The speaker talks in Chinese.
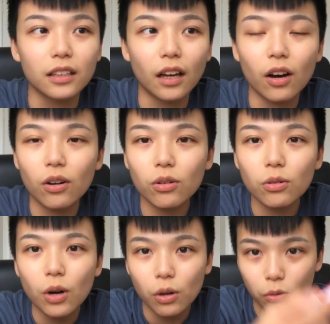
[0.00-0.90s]
然
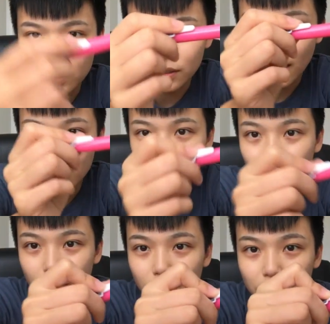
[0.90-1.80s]
后我大
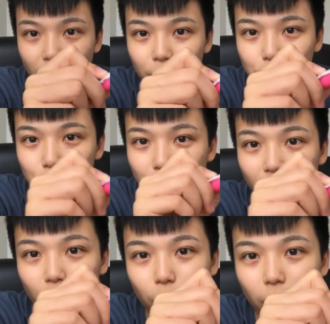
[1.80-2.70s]
学也有带过去
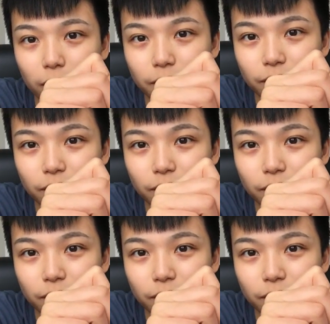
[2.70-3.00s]
台湾，